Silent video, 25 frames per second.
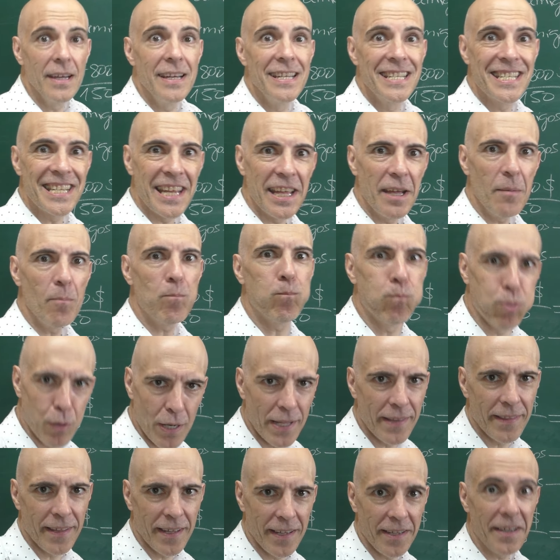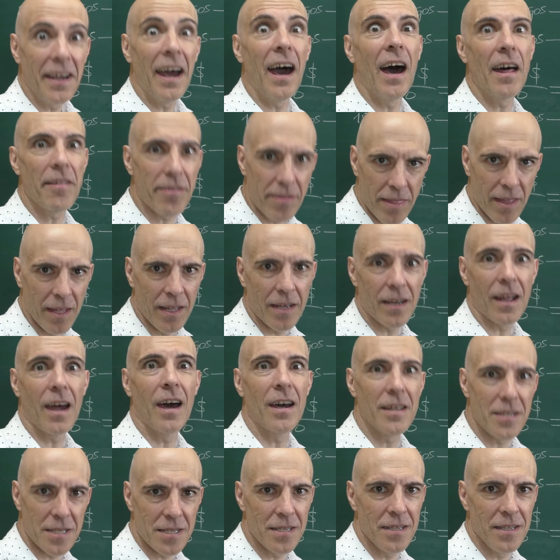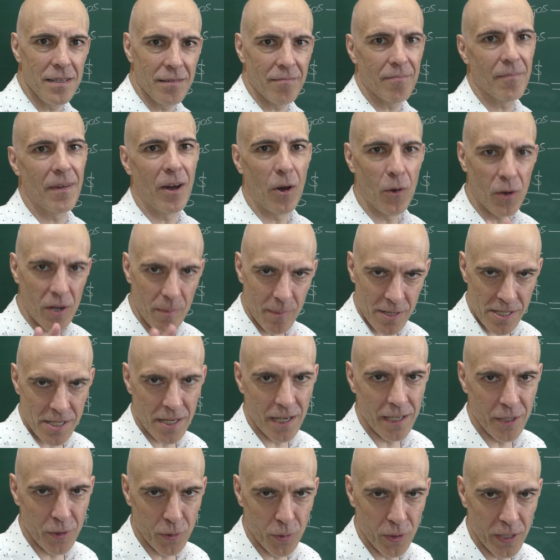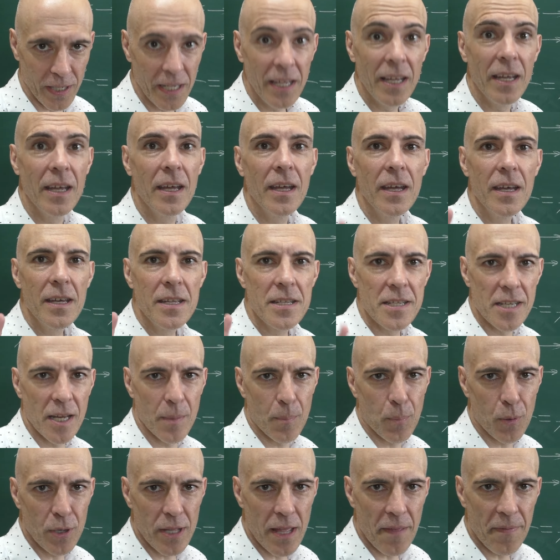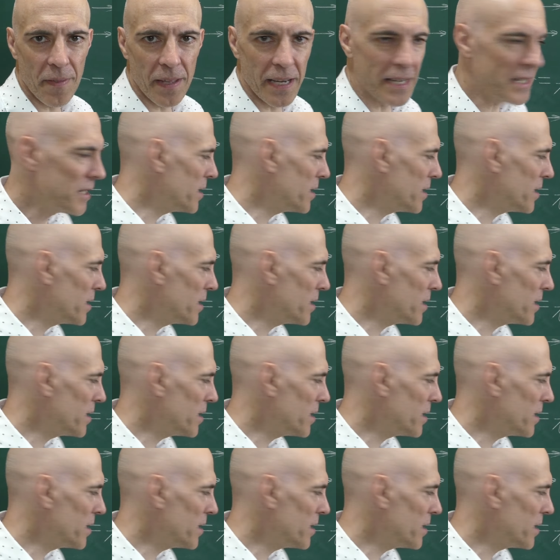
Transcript: se puede hacer así, ahora me ha salido, ¿eh? Se puede hacer